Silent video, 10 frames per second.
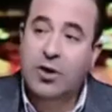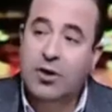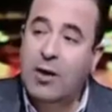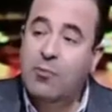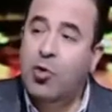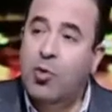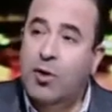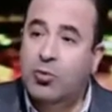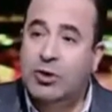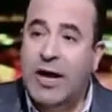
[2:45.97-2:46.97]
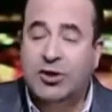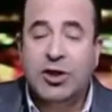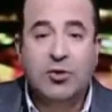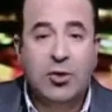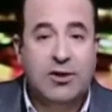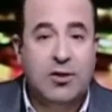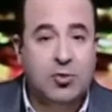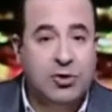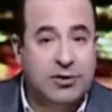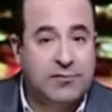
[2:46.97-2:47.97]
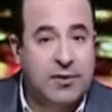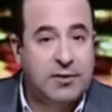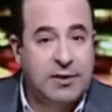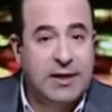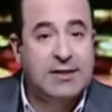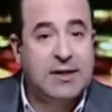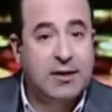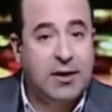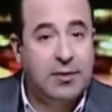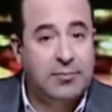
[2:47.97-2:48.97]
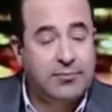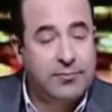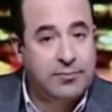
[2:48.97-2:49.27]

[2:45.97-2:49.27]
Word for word: وتطلع بكوبري المشاه عشان توديه المستشفى يغسل كلى